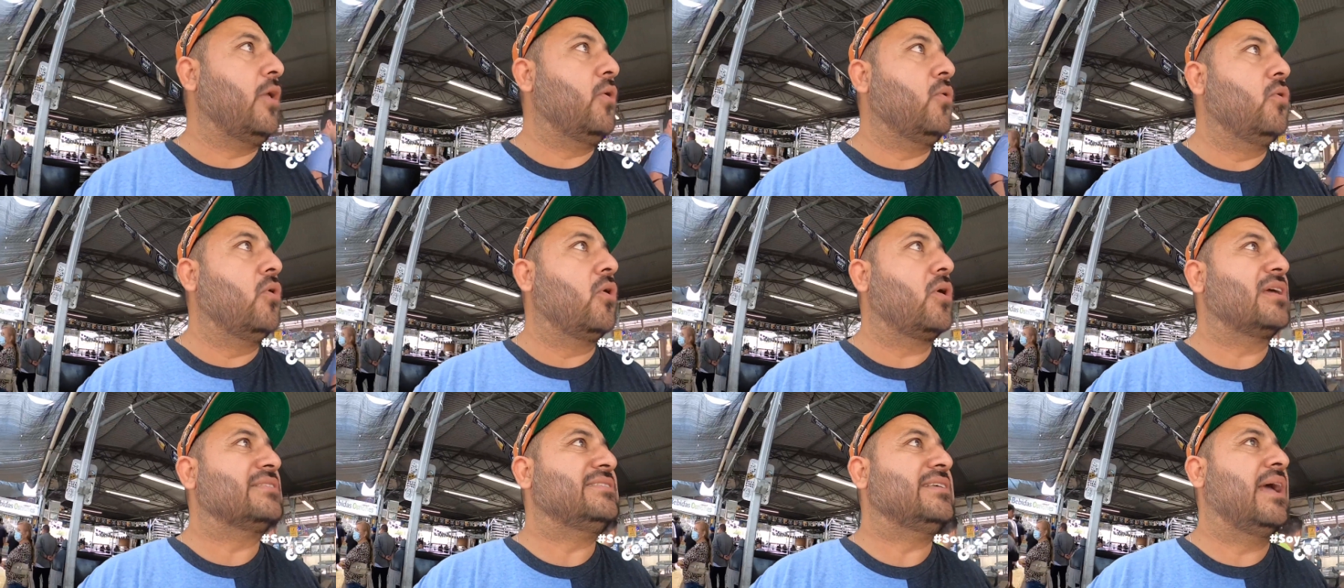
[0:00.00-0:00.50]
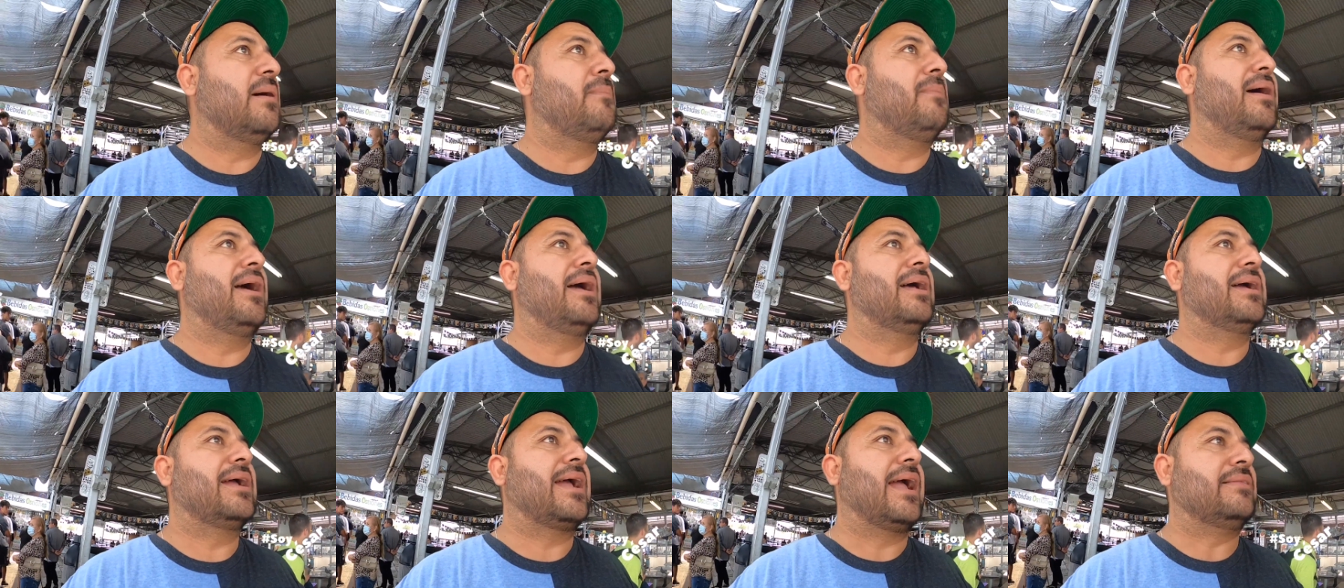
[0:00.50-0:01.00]
Hay uno que se
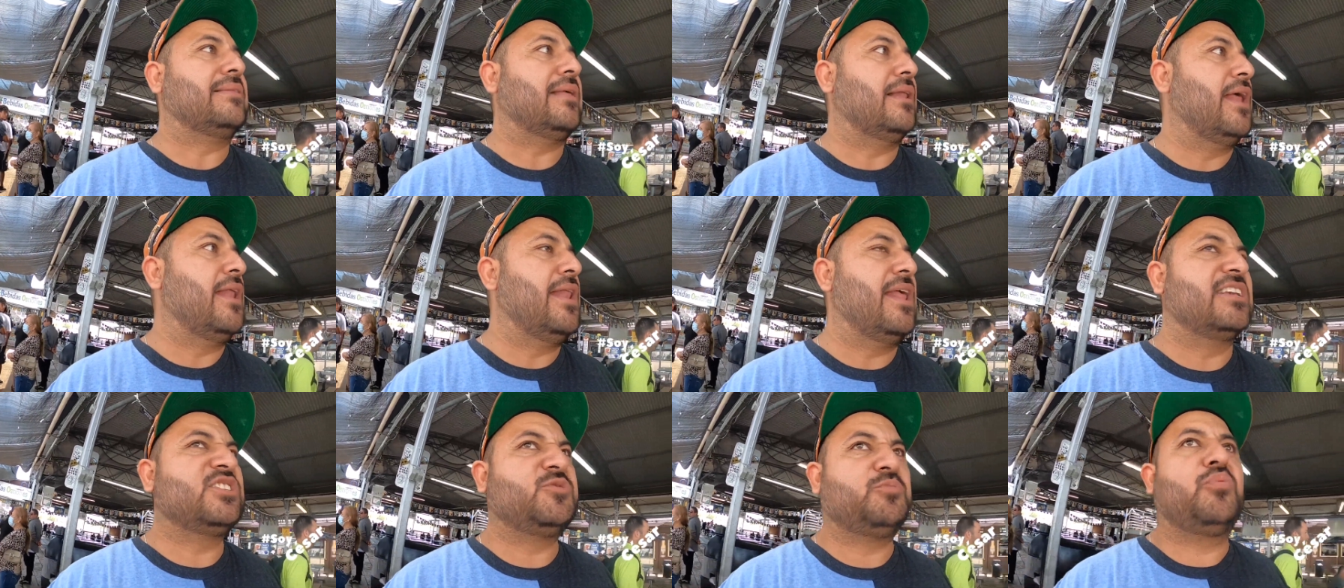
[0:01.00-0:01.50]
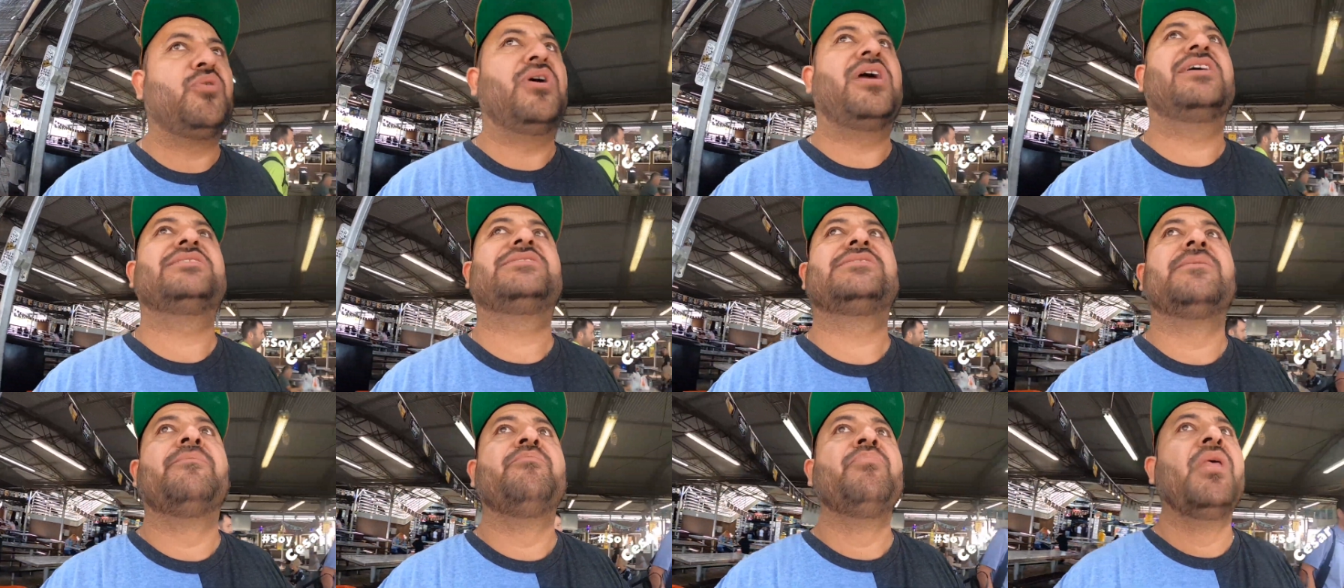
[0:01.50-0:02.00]
llama Catalina
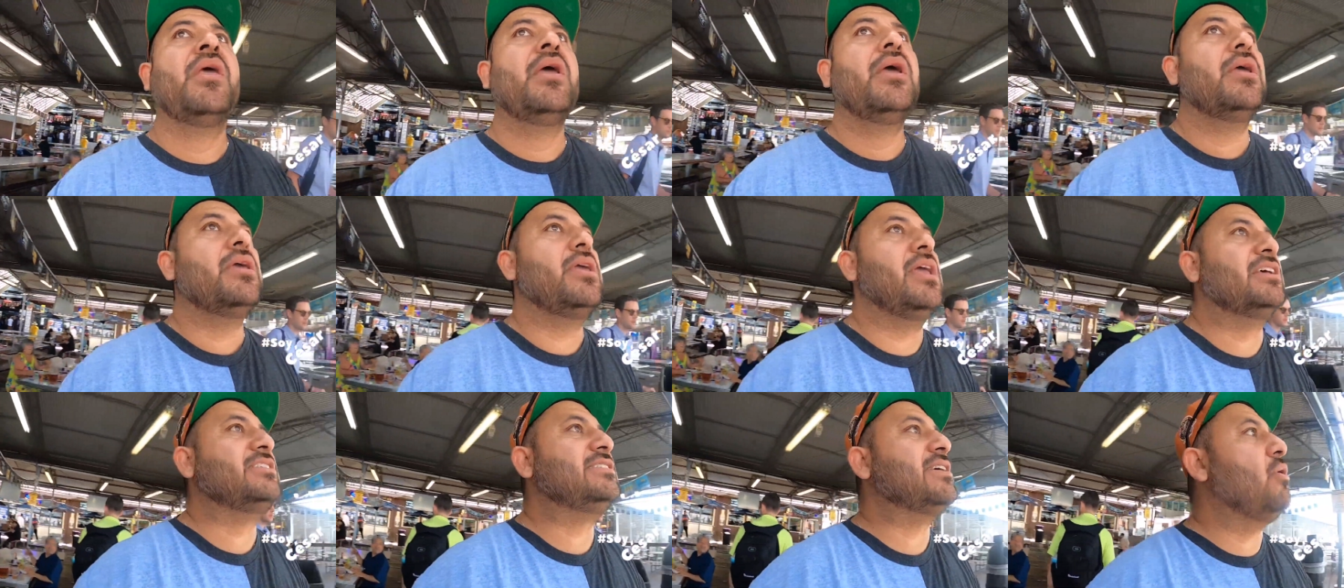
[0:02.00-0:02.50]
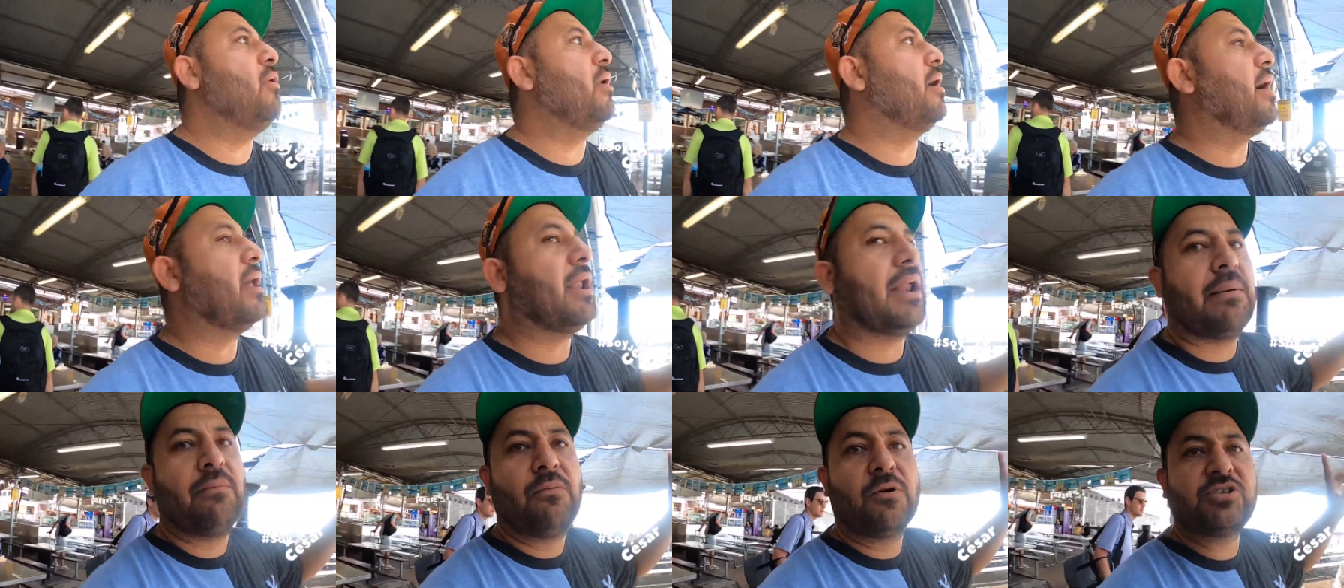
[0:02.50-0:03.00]
Express y ese
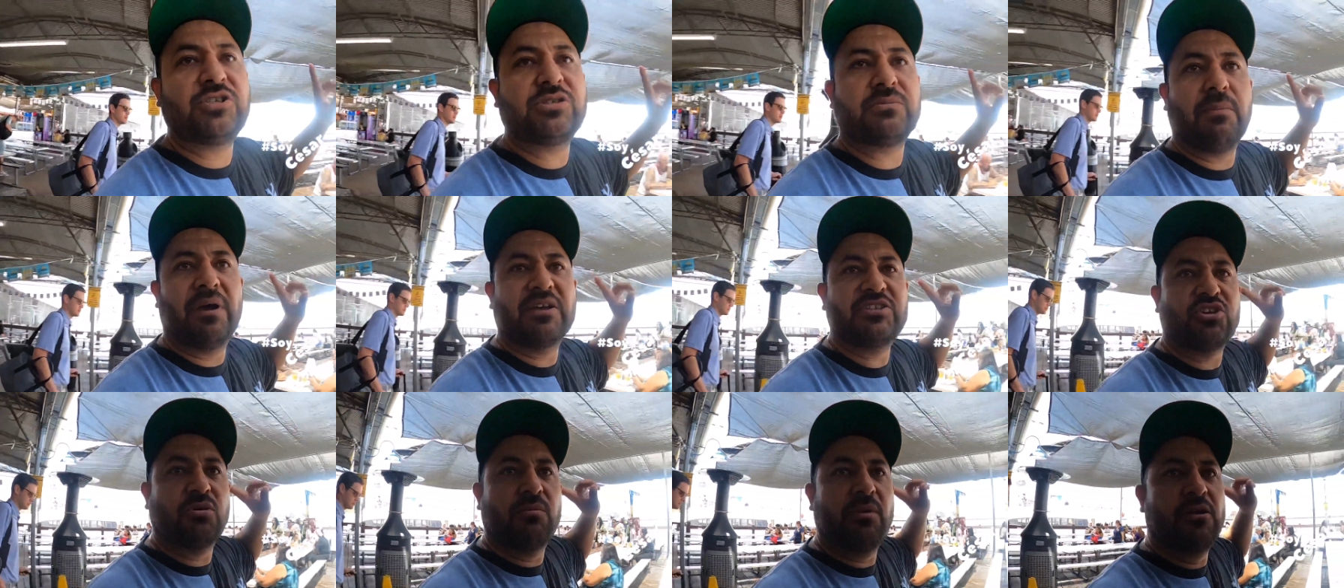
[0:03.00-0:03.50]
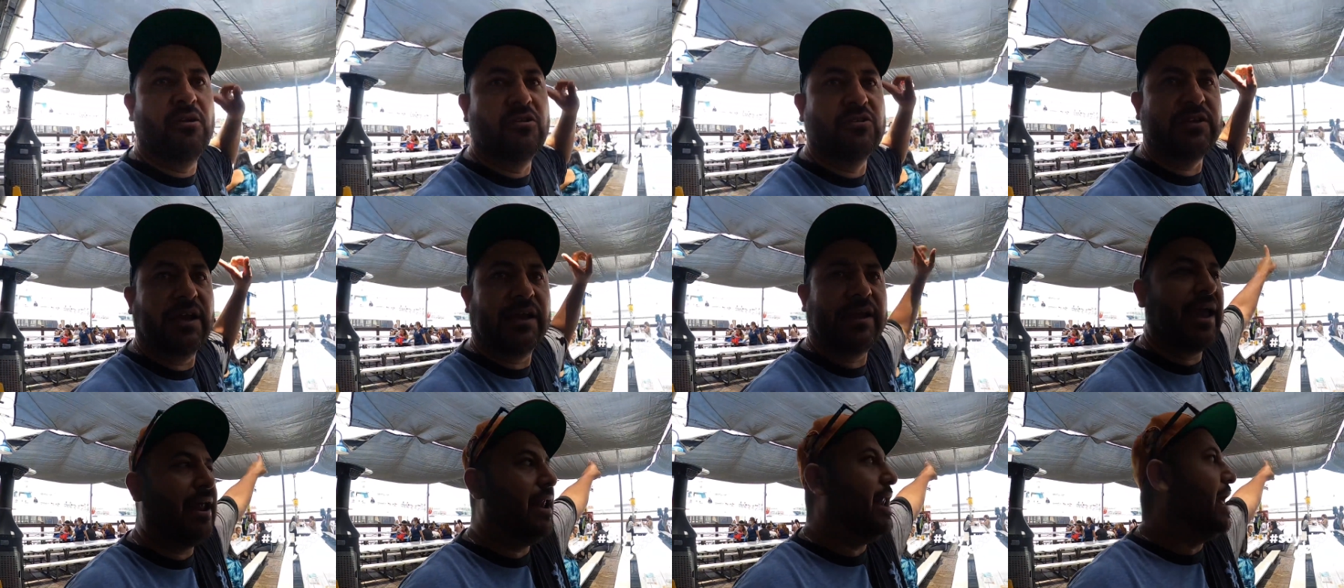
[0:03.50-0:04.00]
lo agarramos más o menos de